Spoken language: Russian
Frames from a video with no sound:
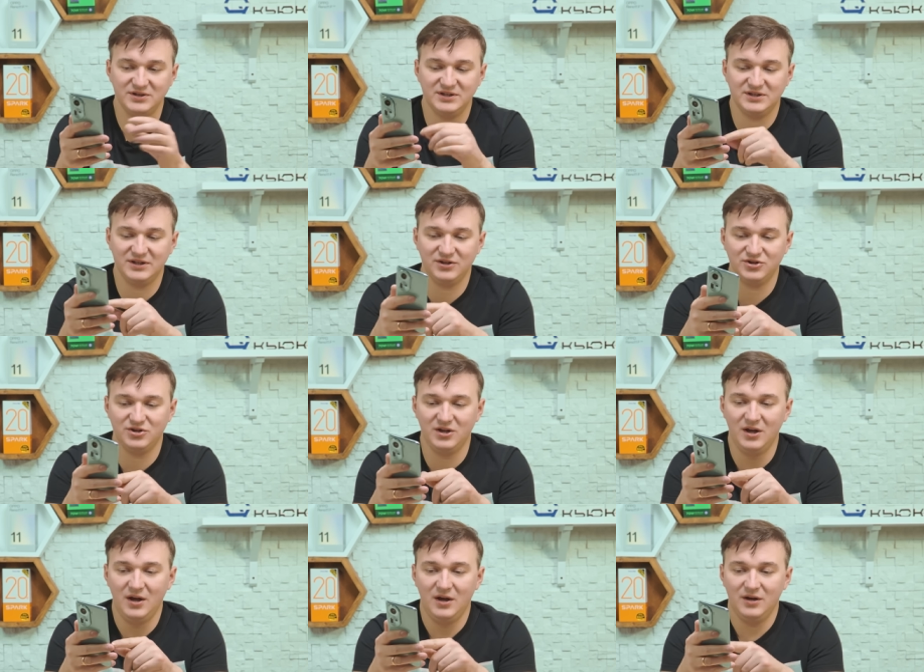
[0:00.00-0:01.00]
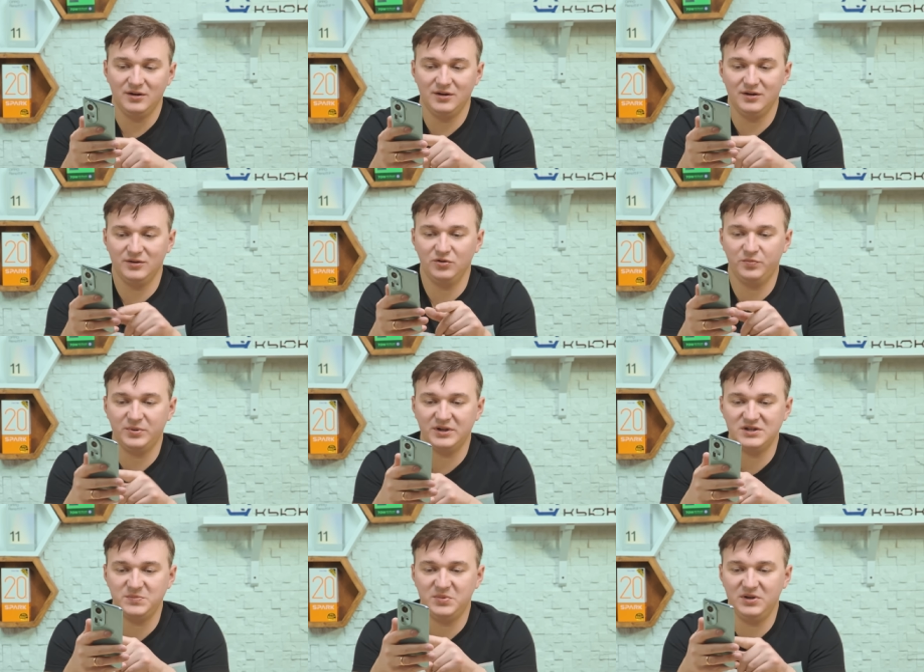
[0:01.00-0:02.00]
здесь, конечно, э, но, в
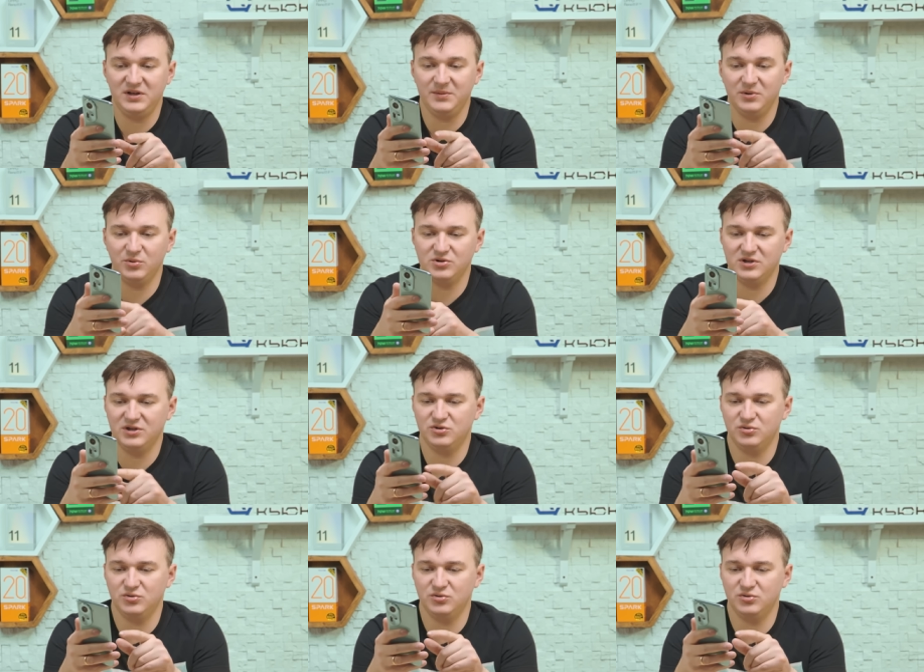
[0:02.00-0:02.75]
принципе, не могу сказать,